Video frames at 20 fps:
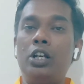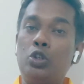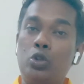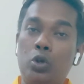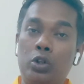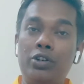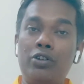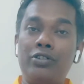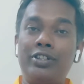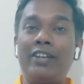
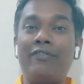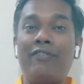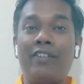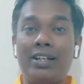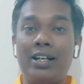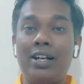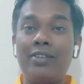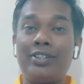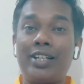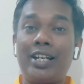যদিও স্টিফেন
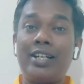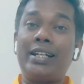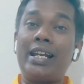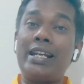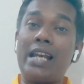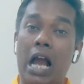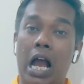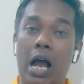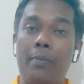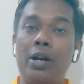
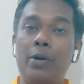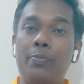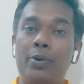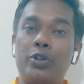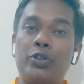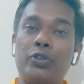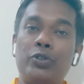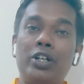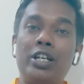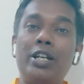কনস্ট্যান্টাইন আমার
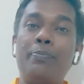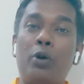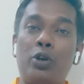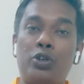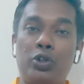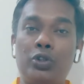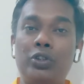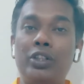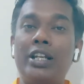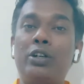পার্সোনালি
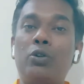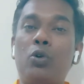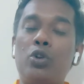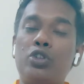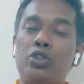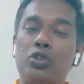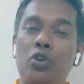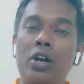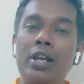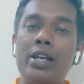পছন্দের কোচ
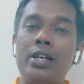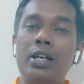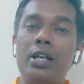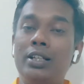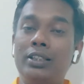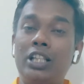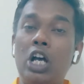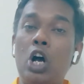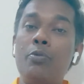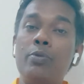নয়
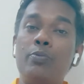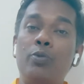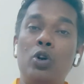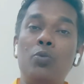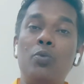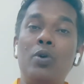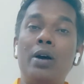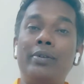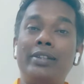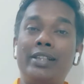তাও আমি
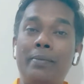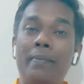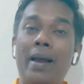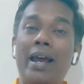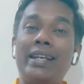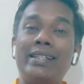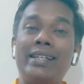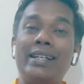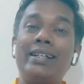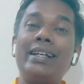বলবো আমাদের
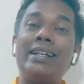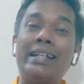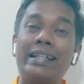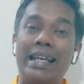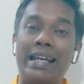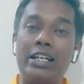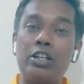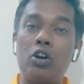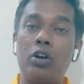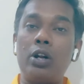ম্যানেজারকে
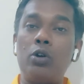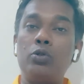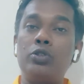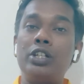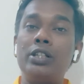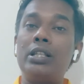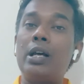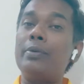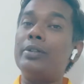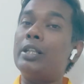রিটেন করা
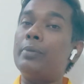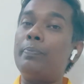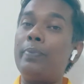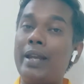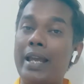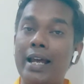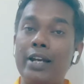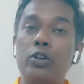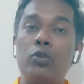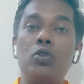উচিত আমাদের
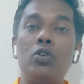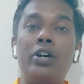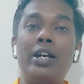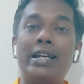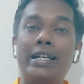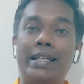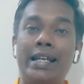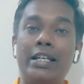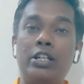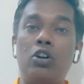প্লেয়ারগুলোকে
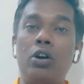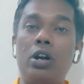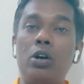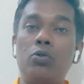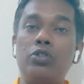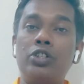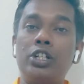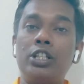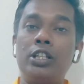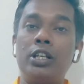রিটেন করা
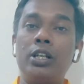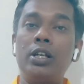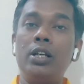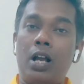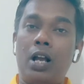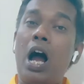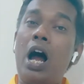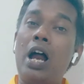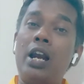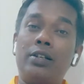উচিত
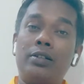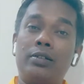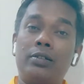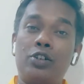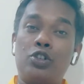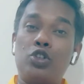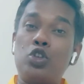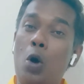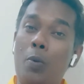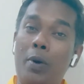আর
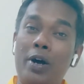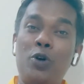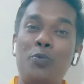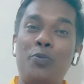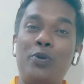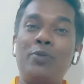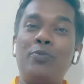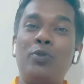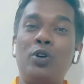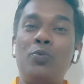সবার
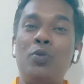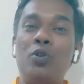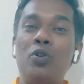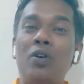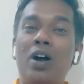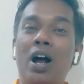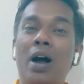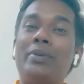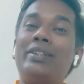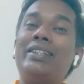ওপরে বলবো
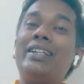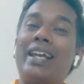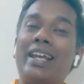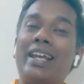আমাদের